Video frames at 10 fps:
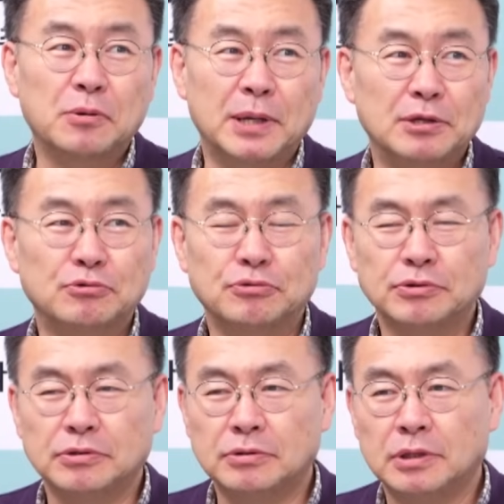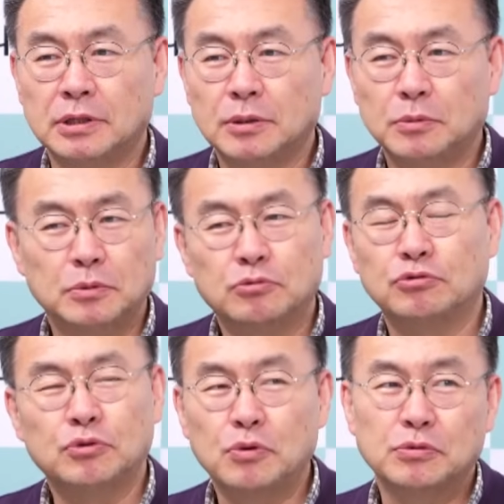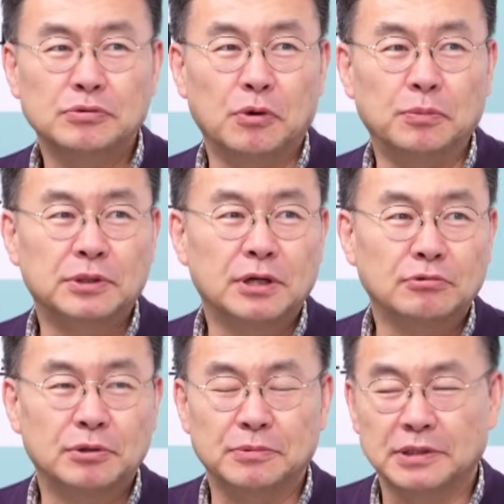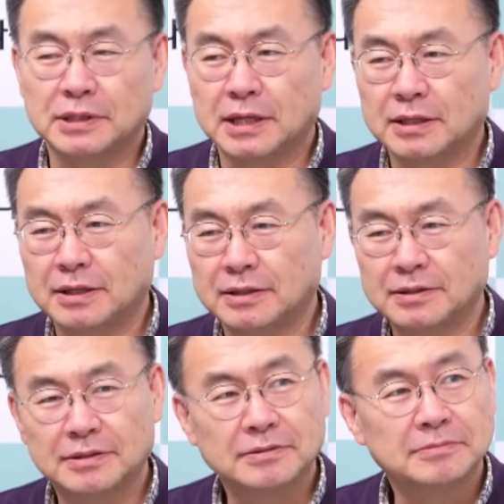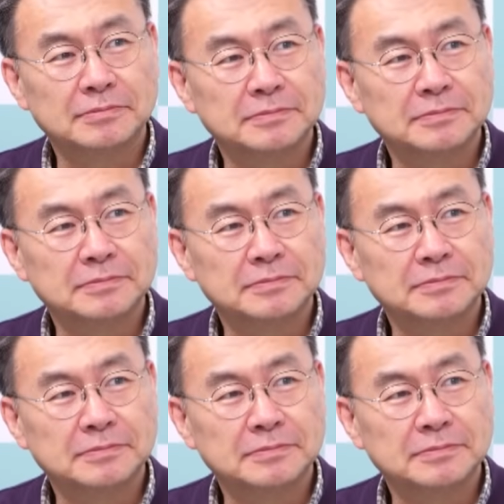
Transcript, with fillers: 말고는 뭐 후속은 없더라고요. 음. 그러니까. 그